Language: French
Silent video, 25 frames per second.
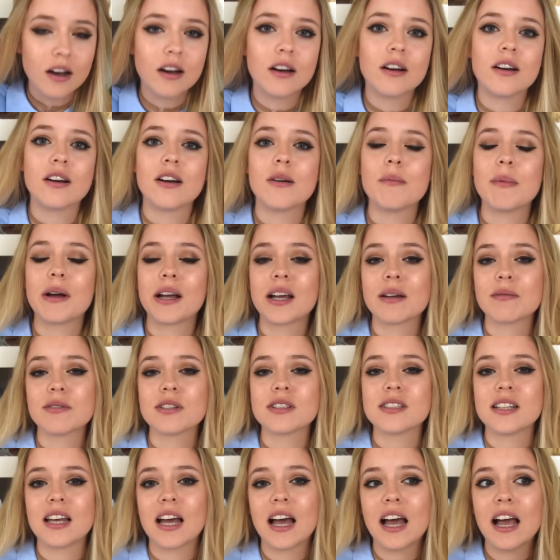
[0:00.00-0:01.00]
euh, ma
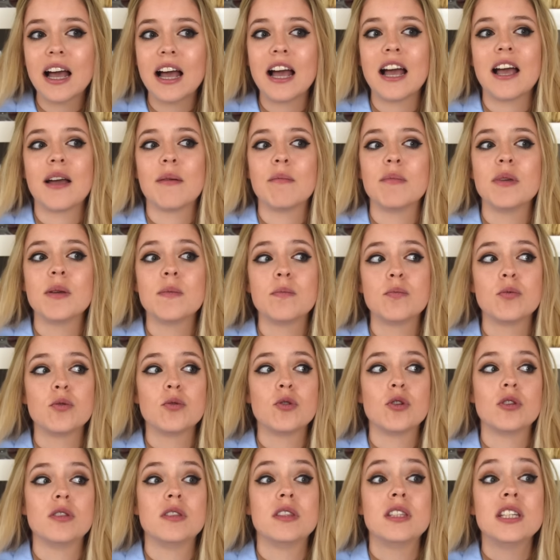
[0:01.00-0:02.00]
commande Zara a mis plus
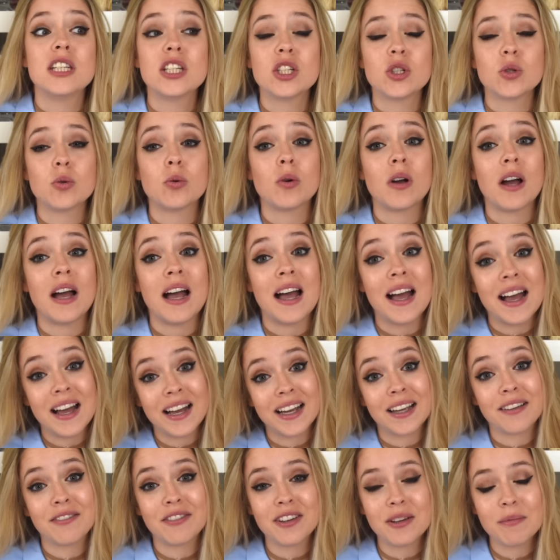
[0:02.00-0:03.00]
de 10 jours à
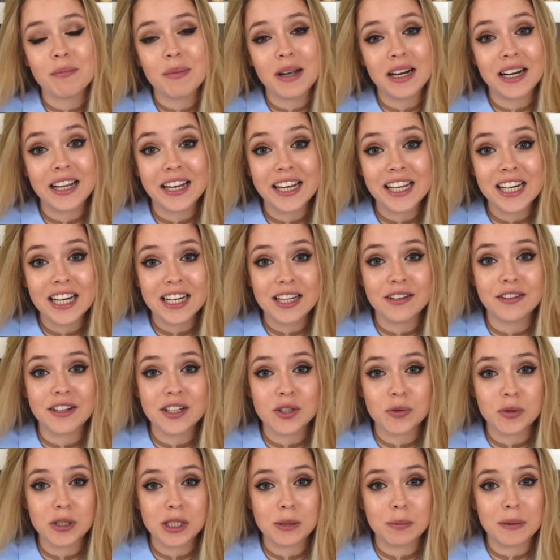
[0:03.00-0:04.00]
arriver malgré la
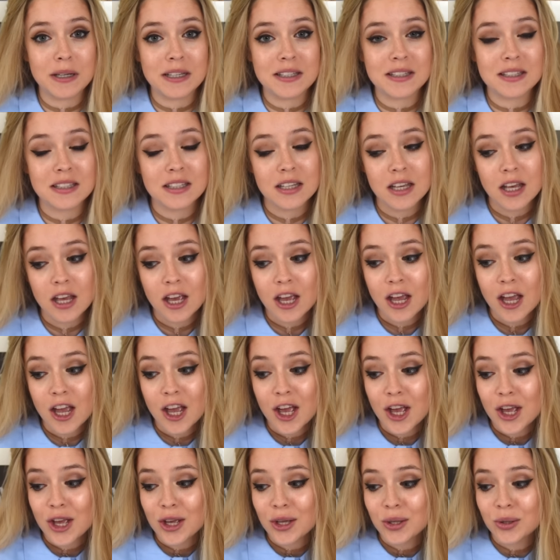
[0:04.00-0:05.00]
livraison express.
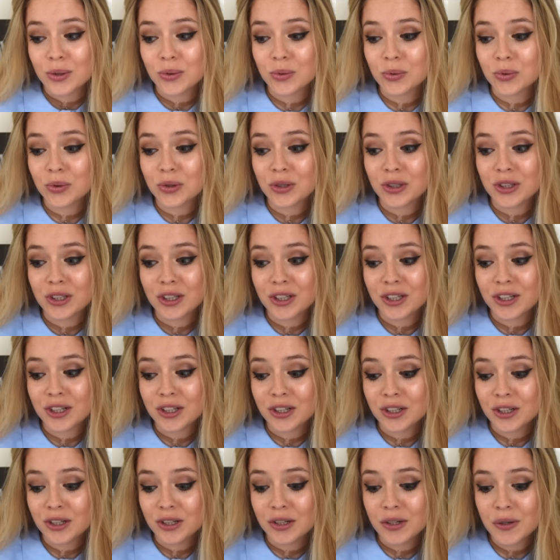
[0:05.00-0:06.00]
Donc,
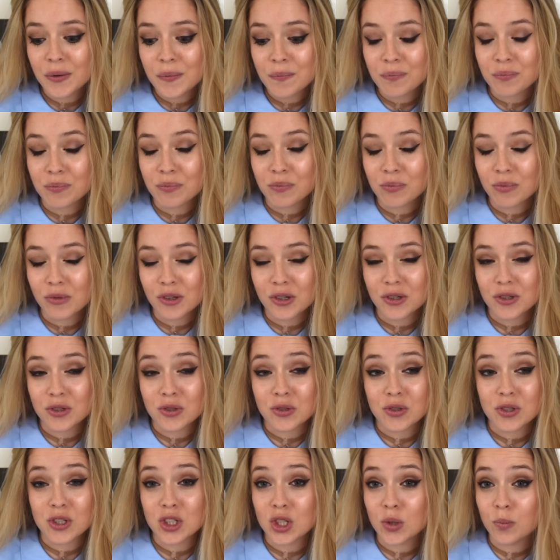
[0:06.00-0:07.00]
euh,
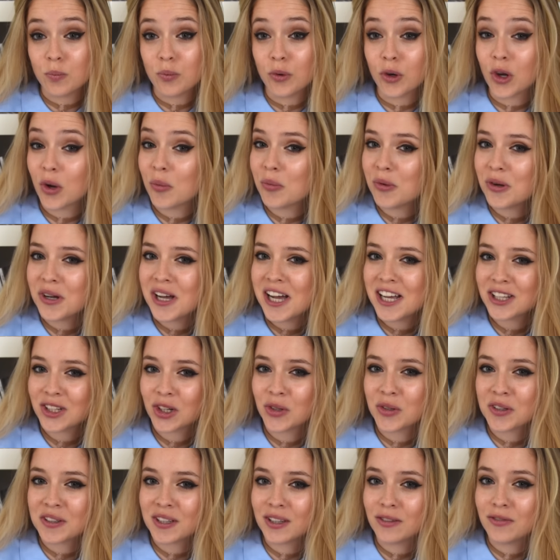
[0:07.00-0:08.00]
si je peux comment
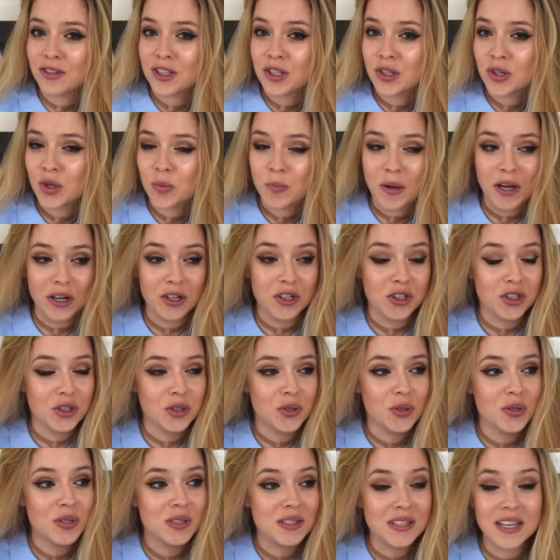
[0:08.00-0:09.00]
introduire cette vidéo par une
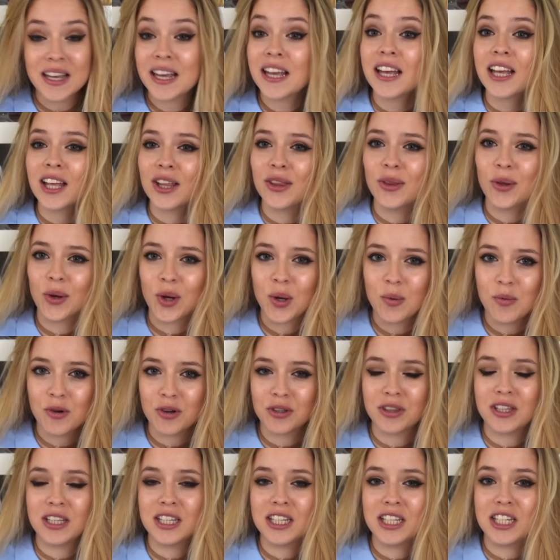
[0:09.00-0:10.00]
chose, c'est ne
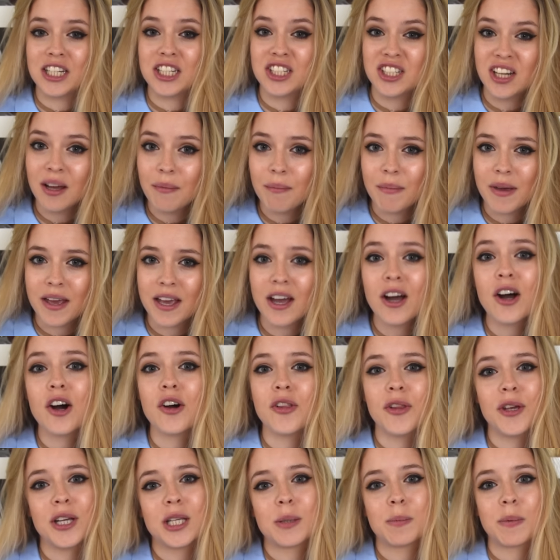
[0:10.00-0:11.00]
commander jamais
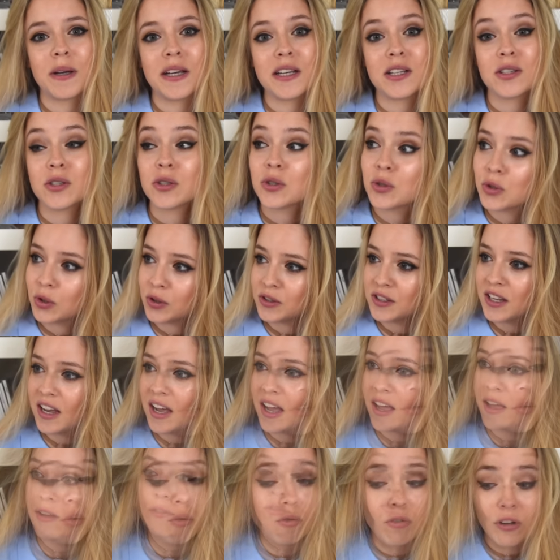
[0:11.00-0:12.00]
en express sur
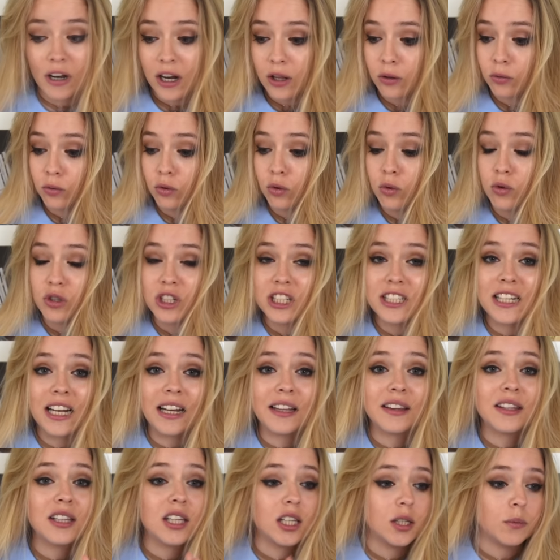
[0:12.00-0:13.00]
Zara. Donc voilà, donc du coup j'ai
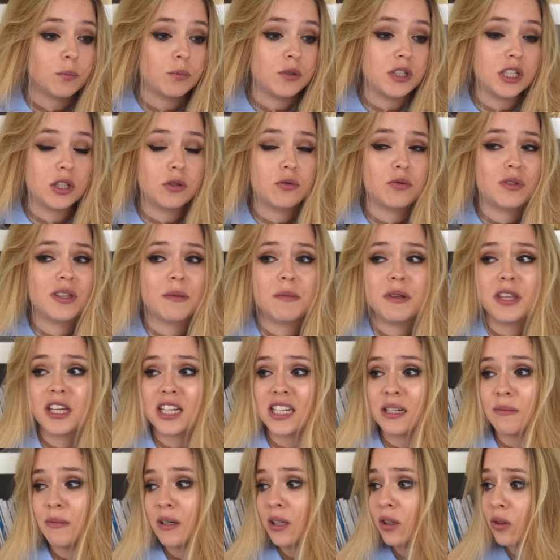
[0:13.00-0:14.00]
tardé, puis j'ai dû
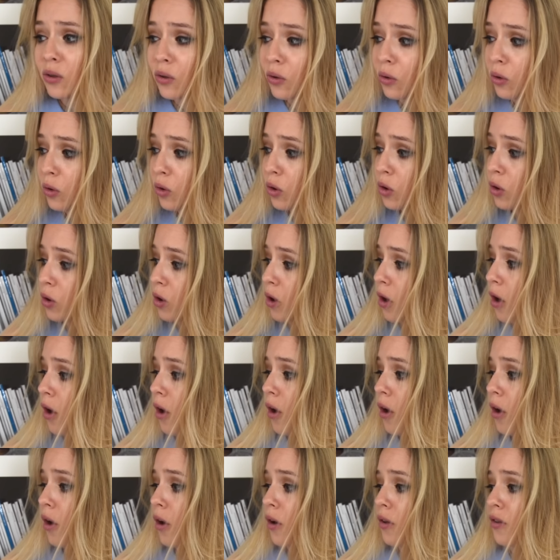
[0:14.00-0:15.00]
déménager mes trucs
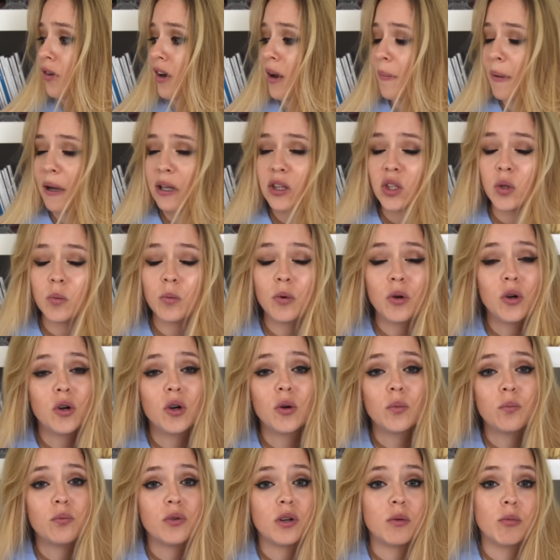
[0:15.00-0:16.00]
euh, de
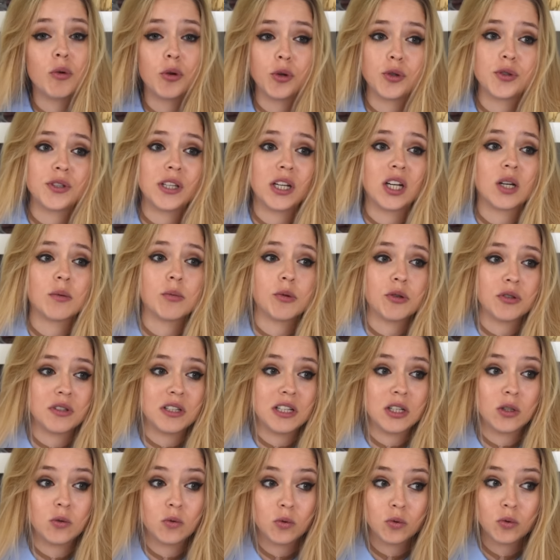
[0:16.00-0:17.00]
l'appartement, puis le bug ça a
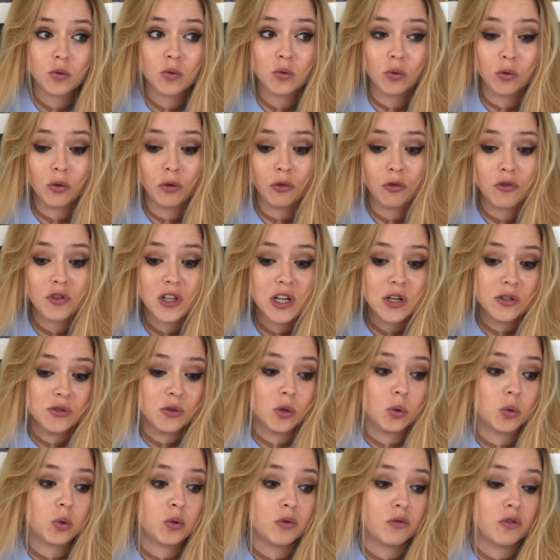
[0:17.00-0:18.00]
commencé et tout. Donc au final, on
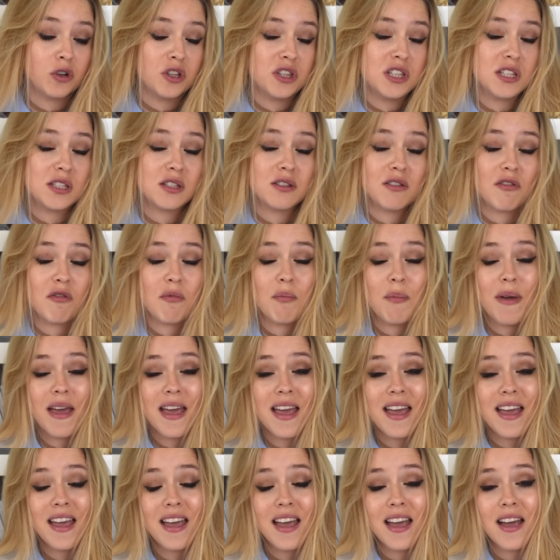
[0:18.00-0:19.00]
se retrouve le 19
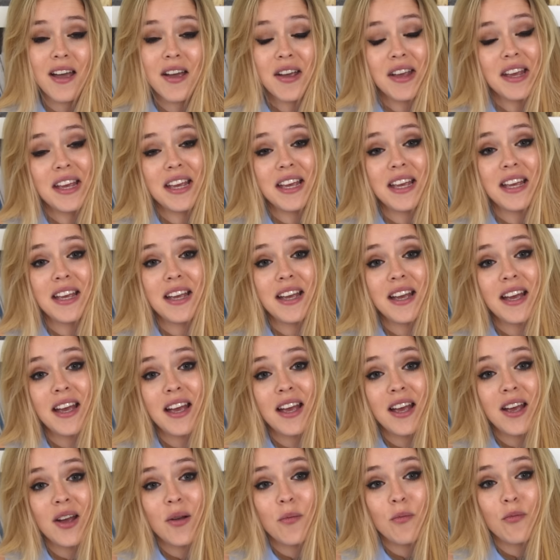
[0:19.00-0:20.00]
mai et
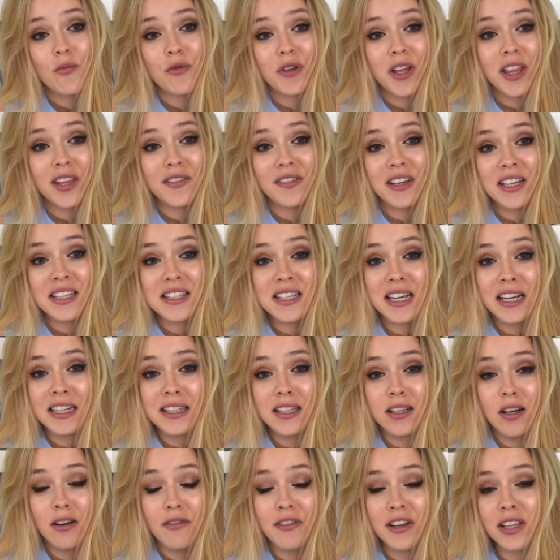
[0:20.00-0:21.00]
mon anniversaire
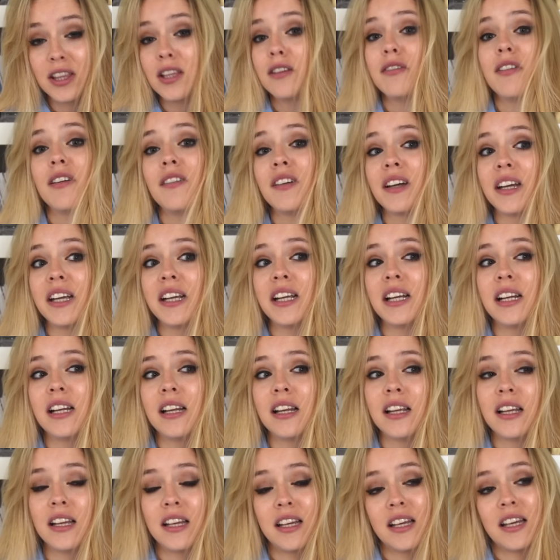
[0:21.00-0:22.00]
était le 29
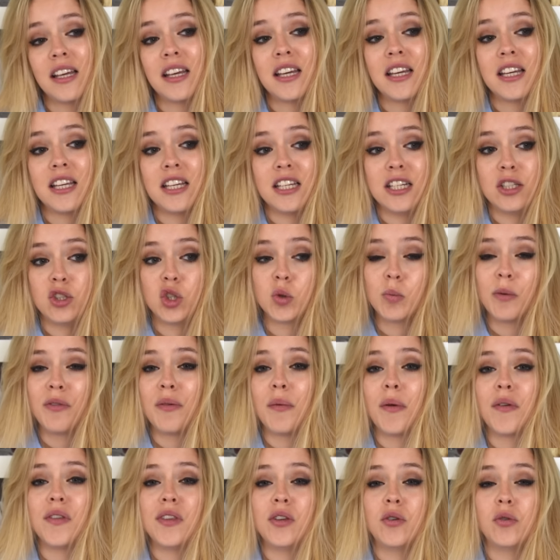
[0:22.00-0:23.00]
avril et j'ai toujours
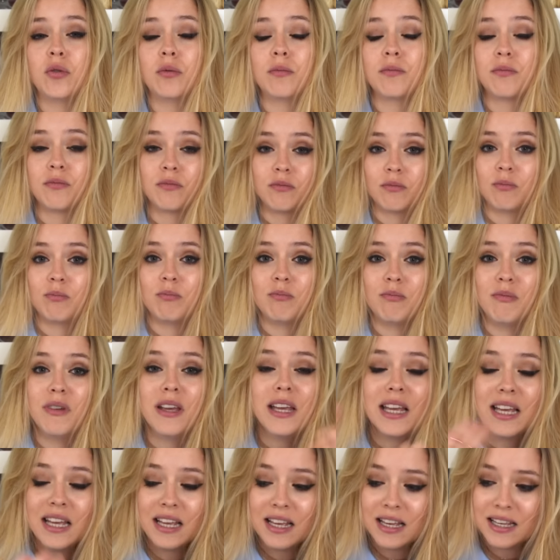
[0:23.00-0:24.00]
fait ma vidéo.
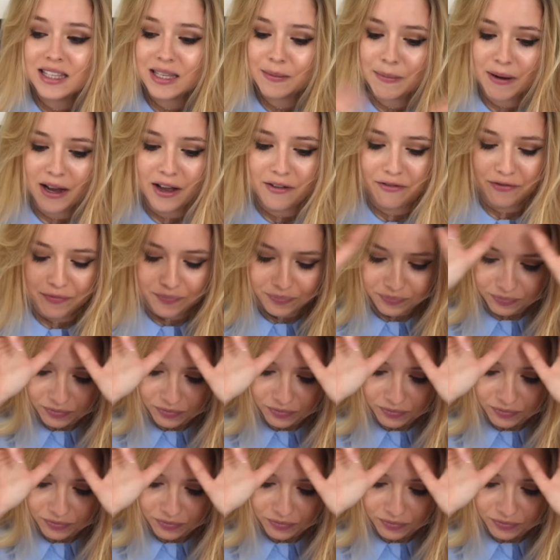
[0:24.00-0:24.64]
Mais c'est pas grave.